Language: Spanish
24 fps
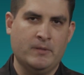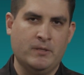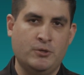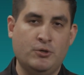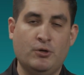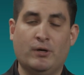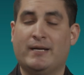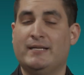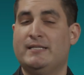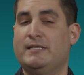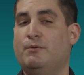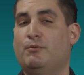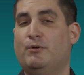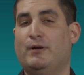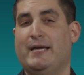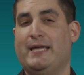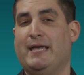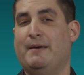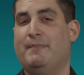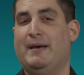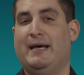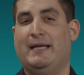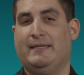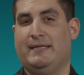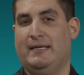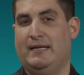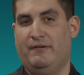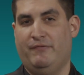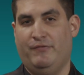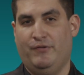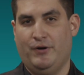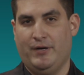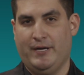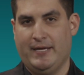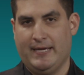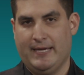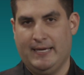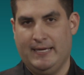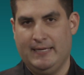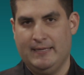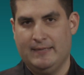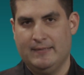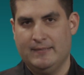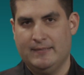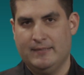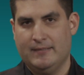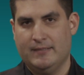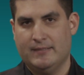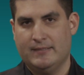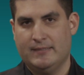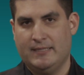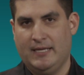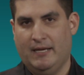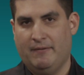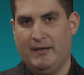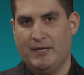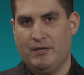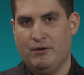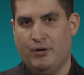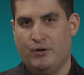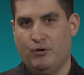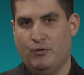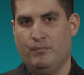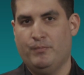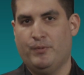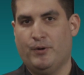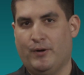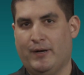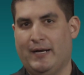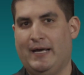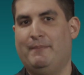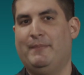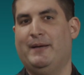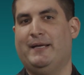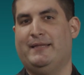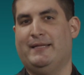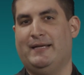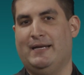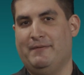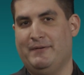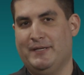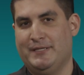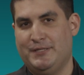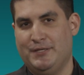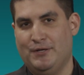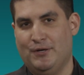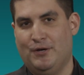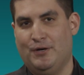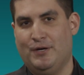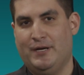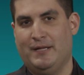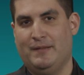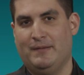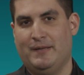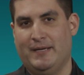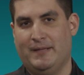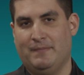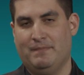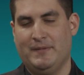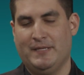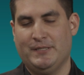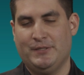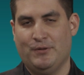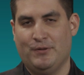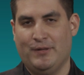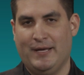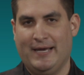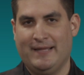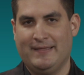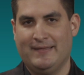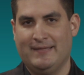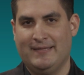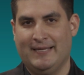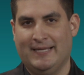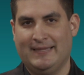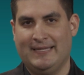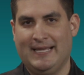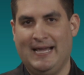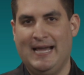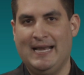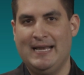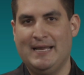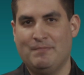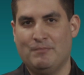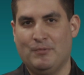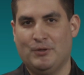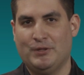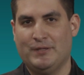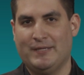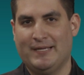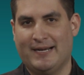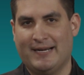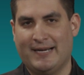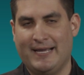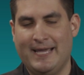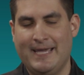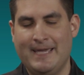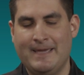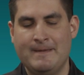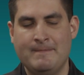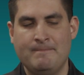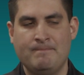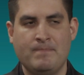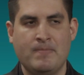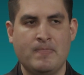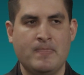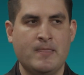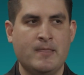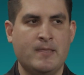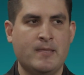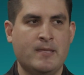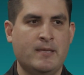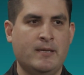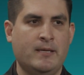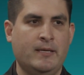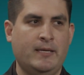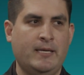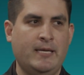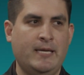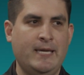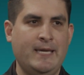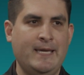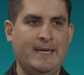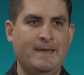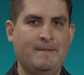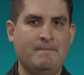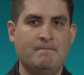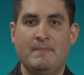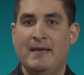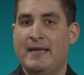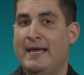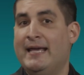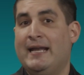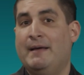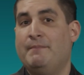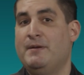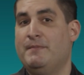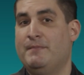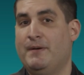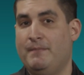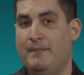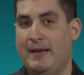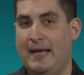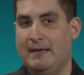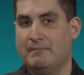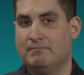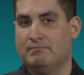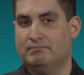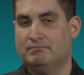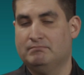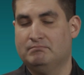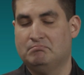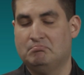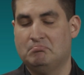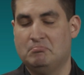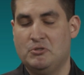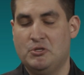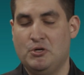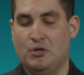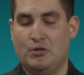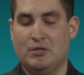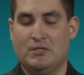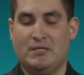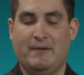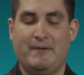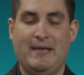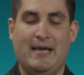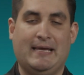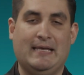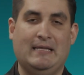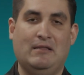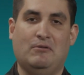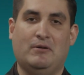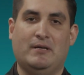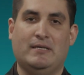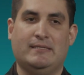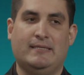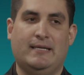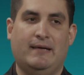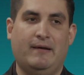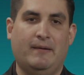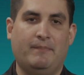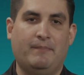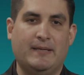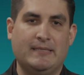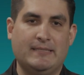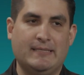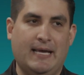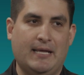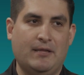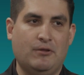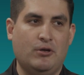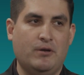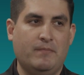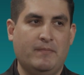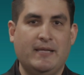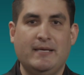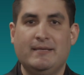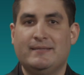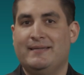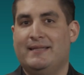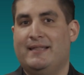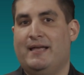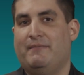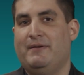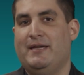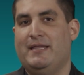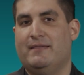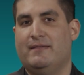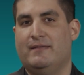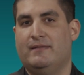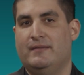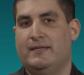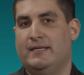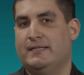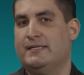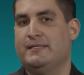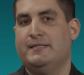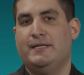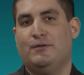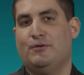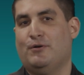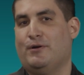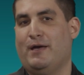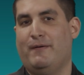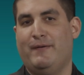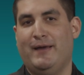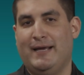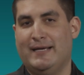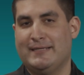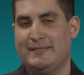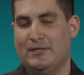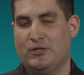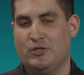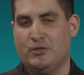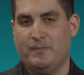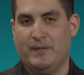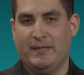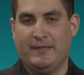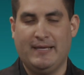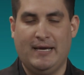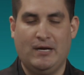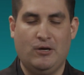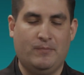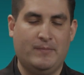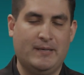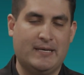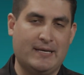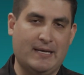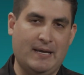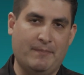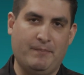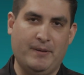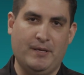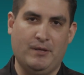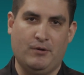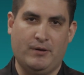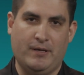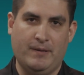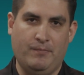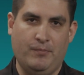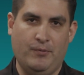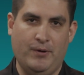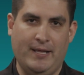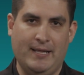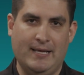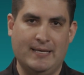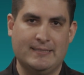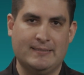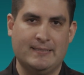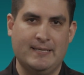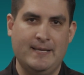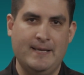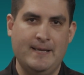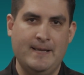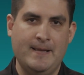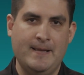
yo recibo una llamada telefónica. Estaba yo en un programa de televisión en, mi ciudad natal, en Monterrey, y era mi mamá. Yo no sabía qué es lo que estaba pasando y me dice, David, necesito que vengas al hospital lo más rápido que puedas,